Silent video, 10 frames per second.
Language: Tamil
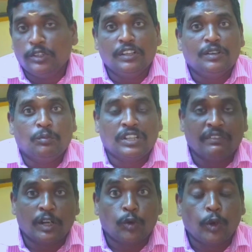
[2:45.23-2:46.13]
போது
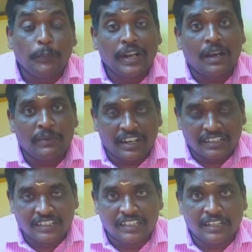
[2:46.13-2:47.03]
முதல்வர்
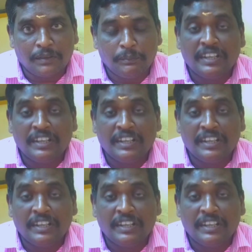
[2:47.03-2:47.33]
குறிப்பிடாமல் இருந்தது